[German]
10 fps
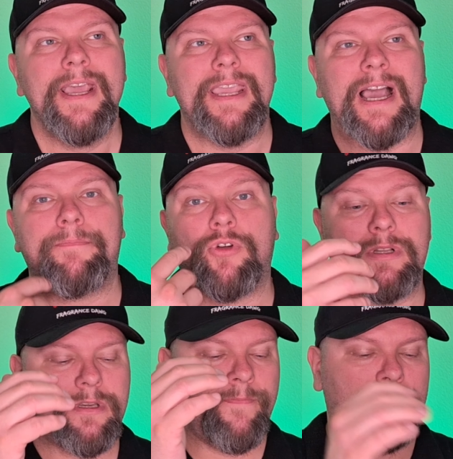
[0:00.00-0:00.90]
Ihr habt
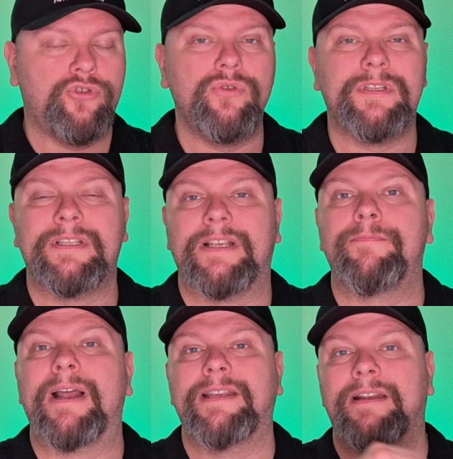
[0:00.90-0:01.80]
trotzdem was Süßes,
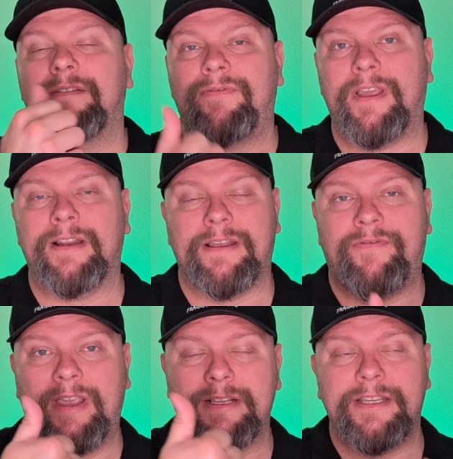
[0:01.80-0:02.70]
das macht ja die, der
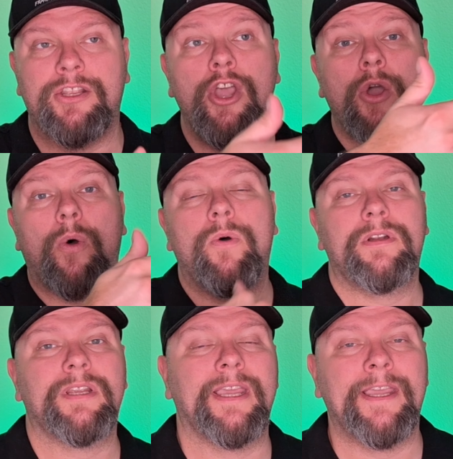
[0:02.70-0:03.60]
Pfirsich
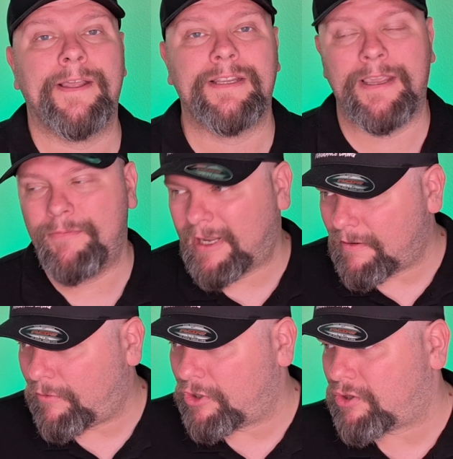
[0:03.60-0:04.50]
und äh, die
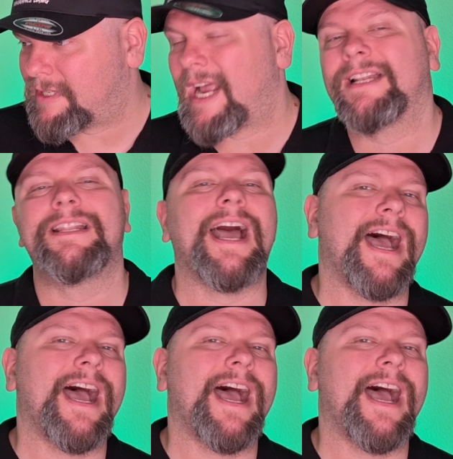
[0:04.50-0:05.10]
Himbeere wollte ich schon sagen.